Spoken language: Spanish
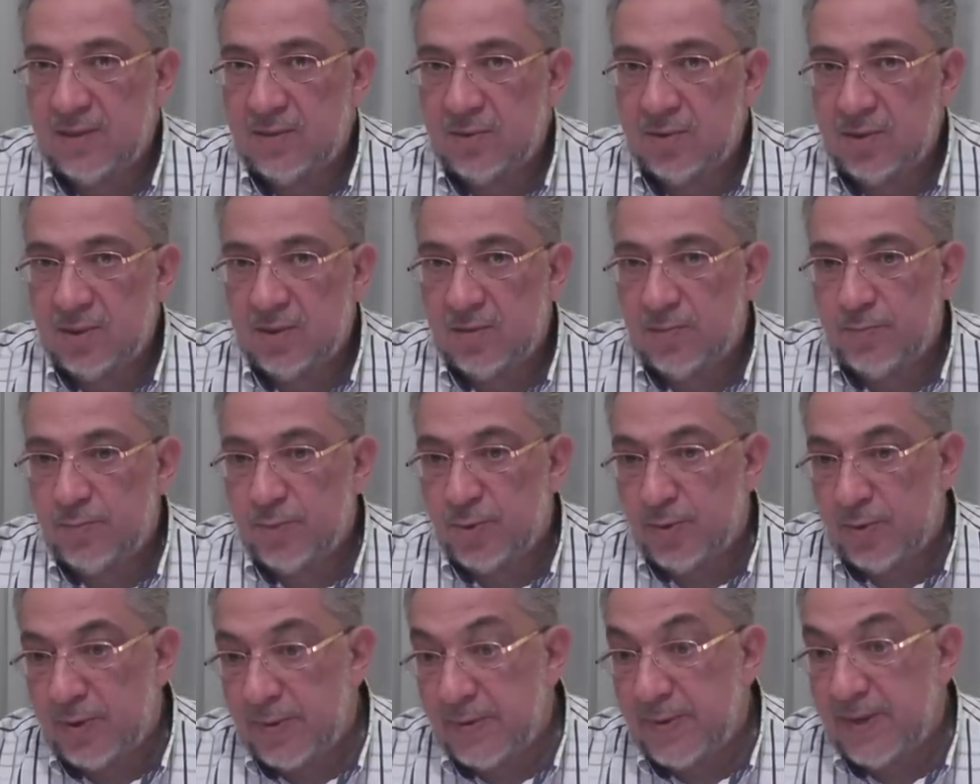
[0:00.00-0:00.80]
Entonces, el
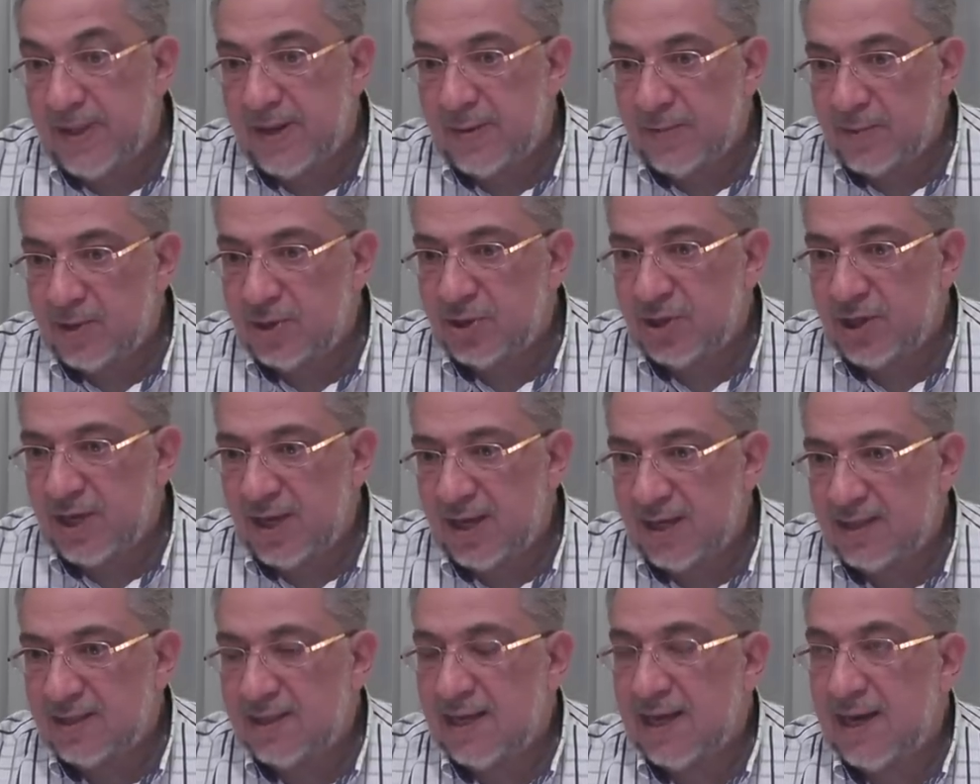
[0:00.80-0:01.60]
problema del
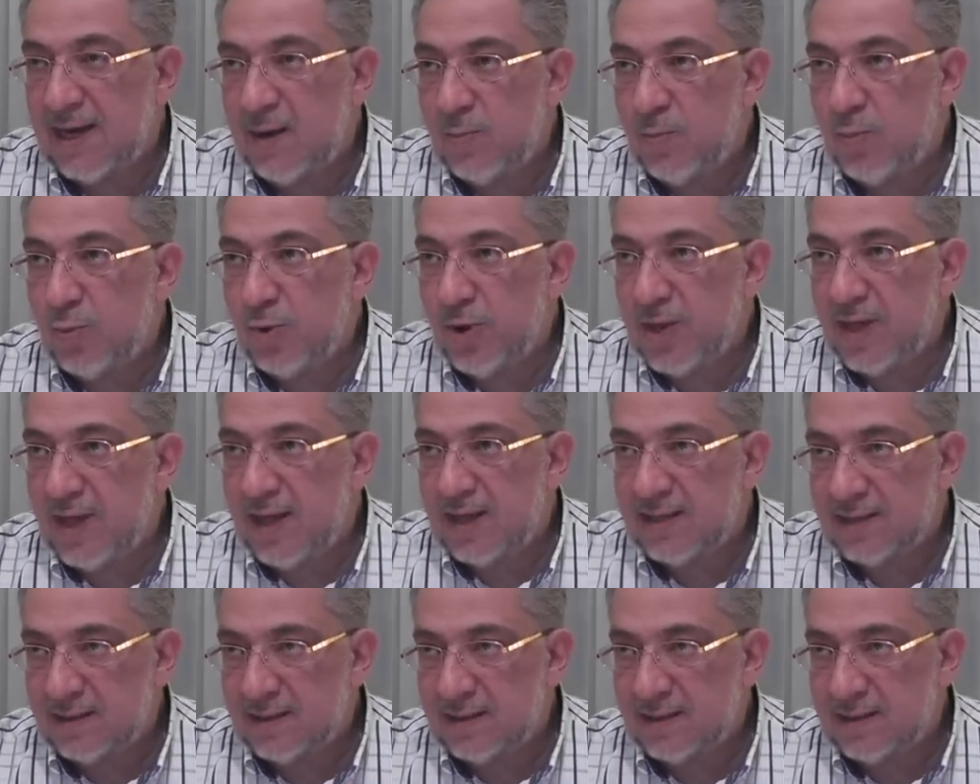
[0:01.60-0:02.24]
Mashiach es que él pueda